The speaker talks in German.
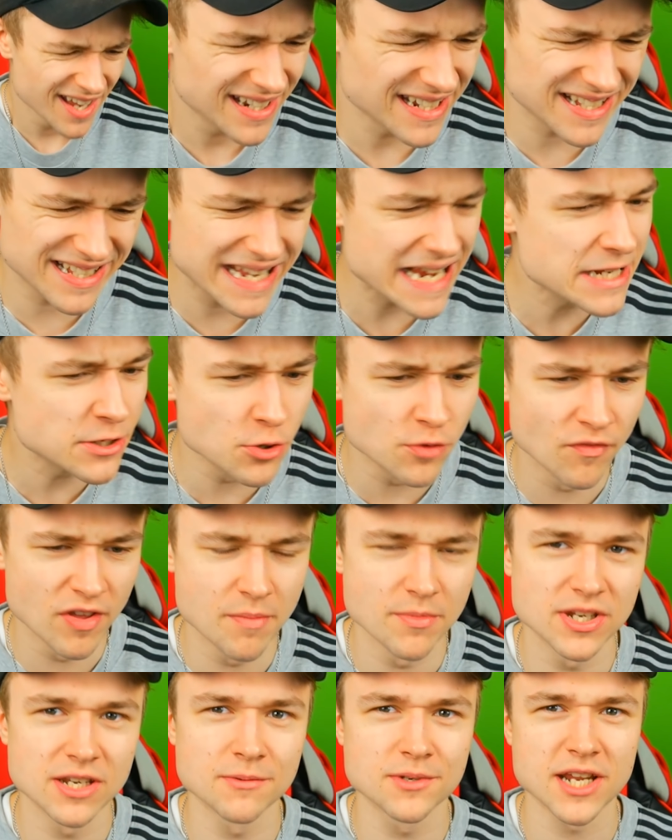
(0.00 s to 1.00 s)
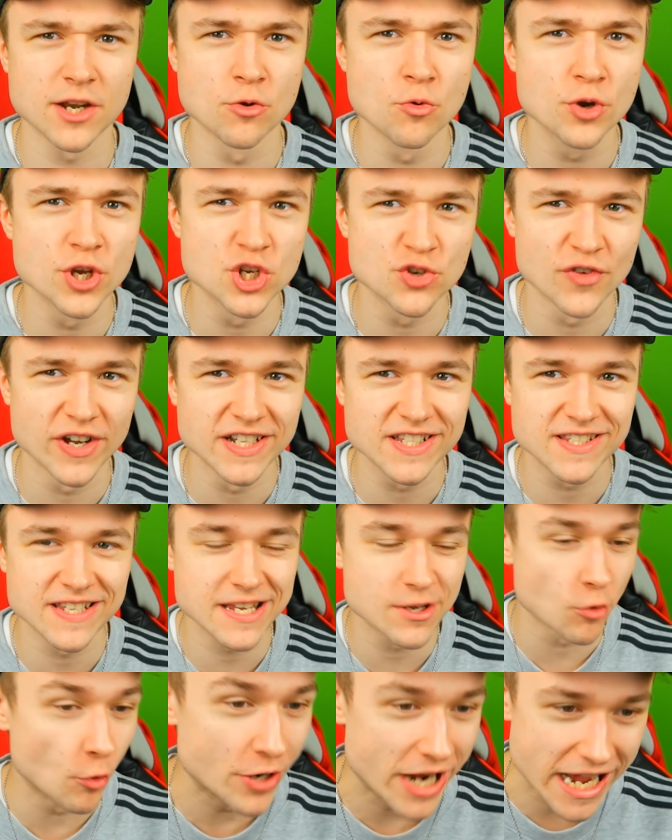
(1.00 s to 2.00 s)
Das geht irgendwie mit dem Tanuki-Schwanz
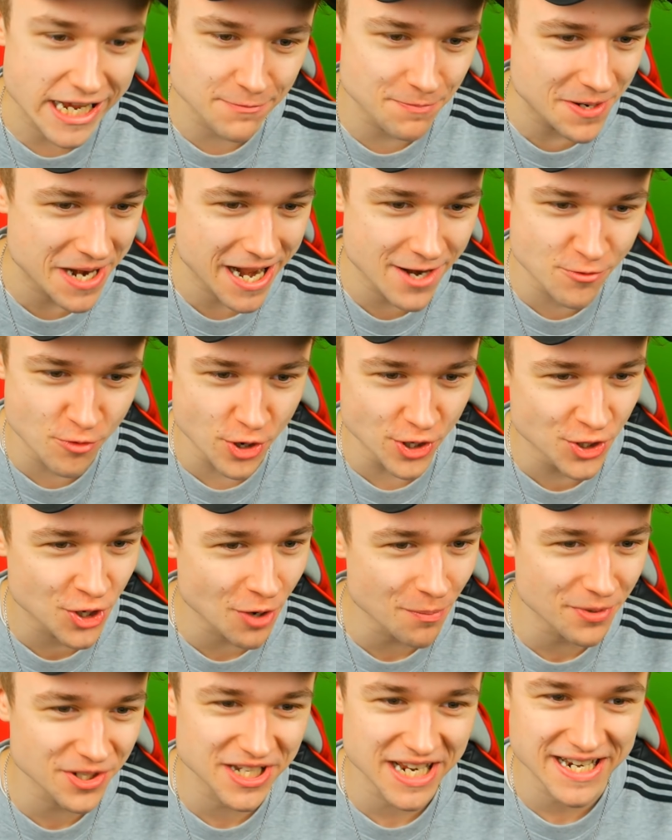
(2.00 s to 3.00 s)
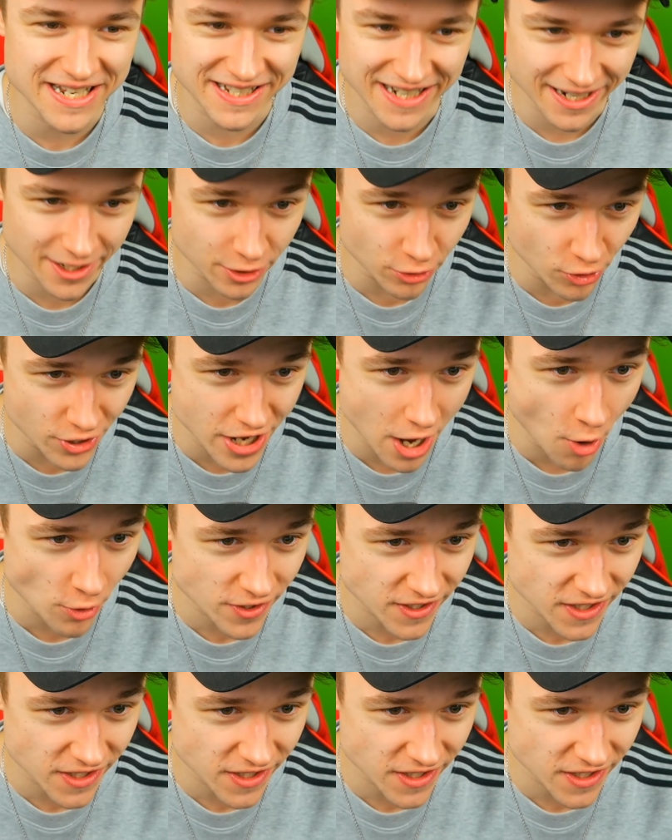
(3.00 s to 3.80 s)
nicht. Oder ich bin bin halt nur inkompetent, das kann natürlich auch